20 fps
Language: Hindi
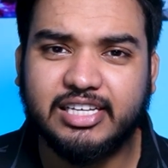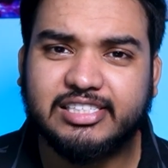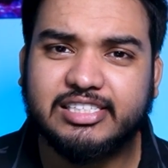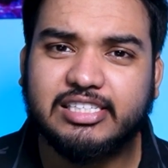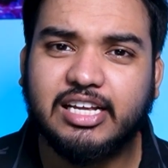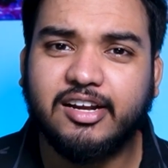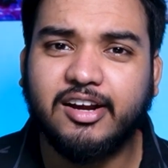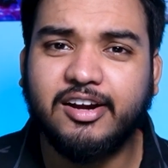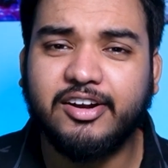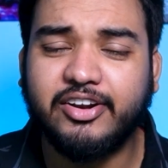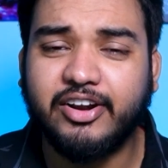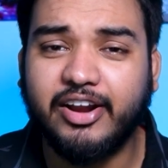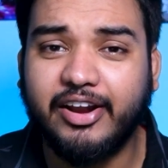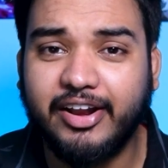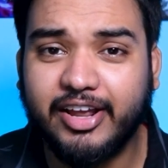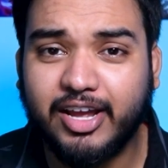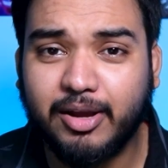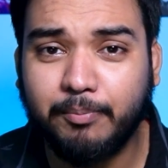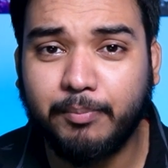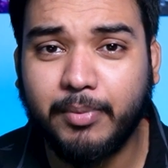10 साल की
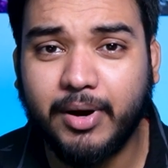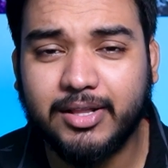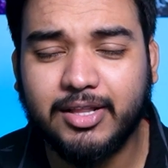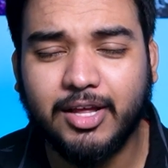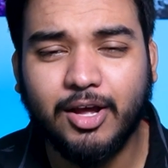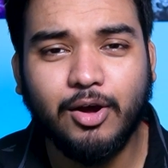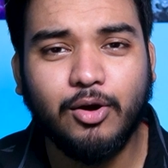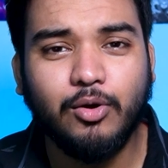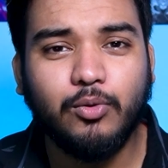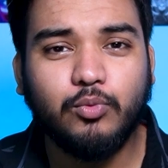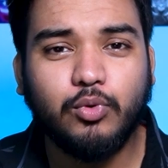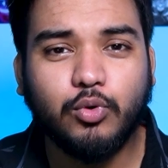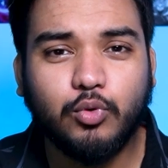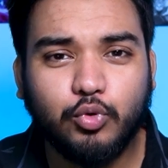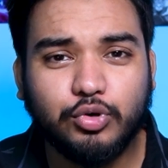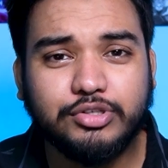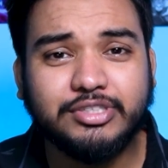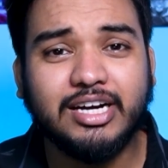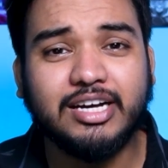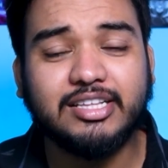ट्रेनिंग के बाद वो
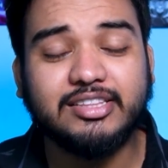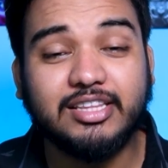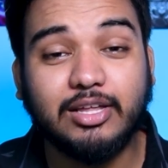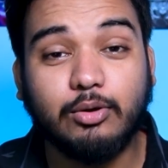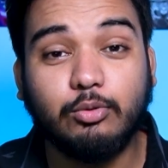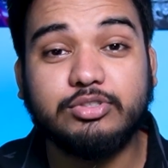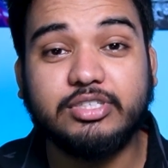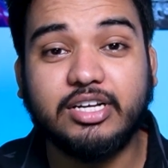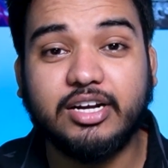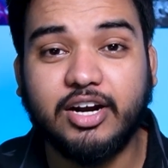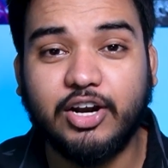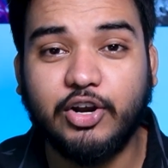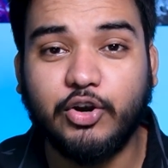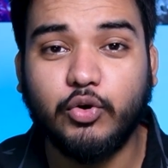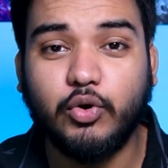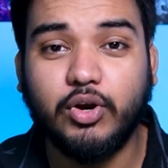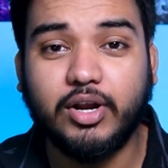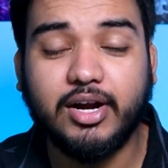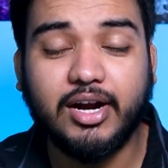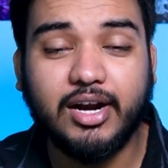कुछ हद तक उसे
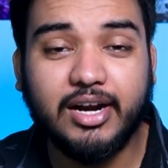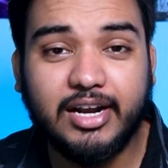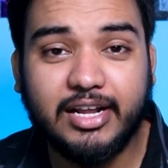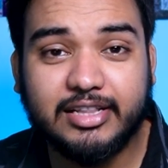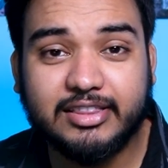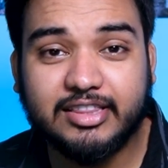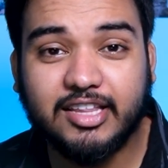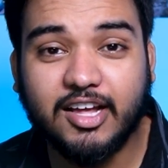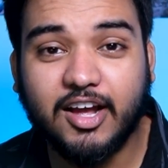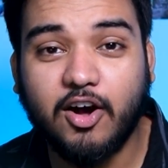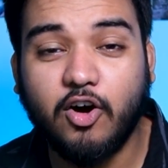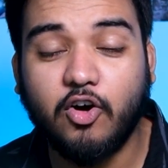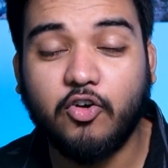कंट्रोल कर लेता है